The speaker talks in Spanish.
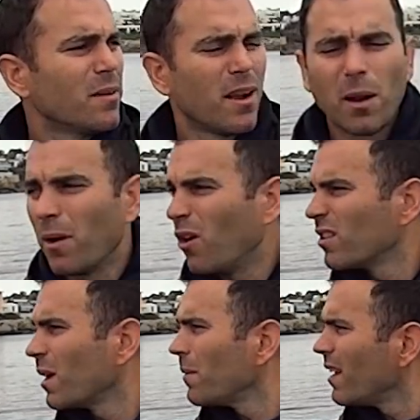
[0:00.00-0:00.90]
A lo mejor
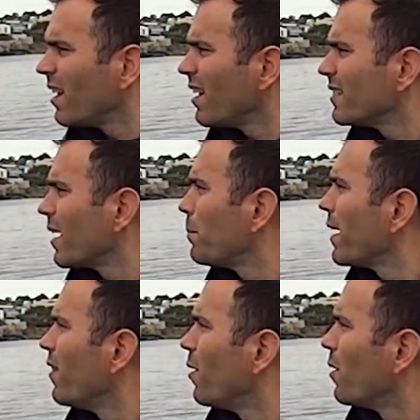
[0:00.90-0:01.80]
también le están
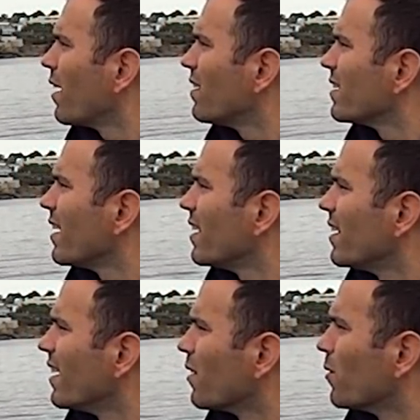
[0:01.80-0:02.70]
pegando bocados
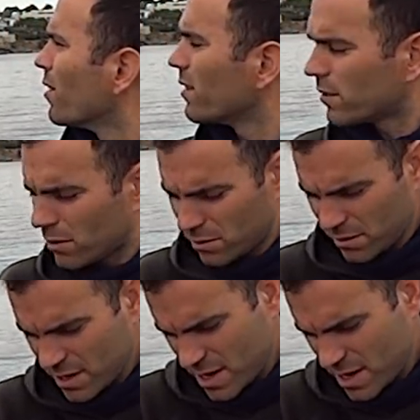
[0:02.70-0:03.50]
ahí alguno de estos.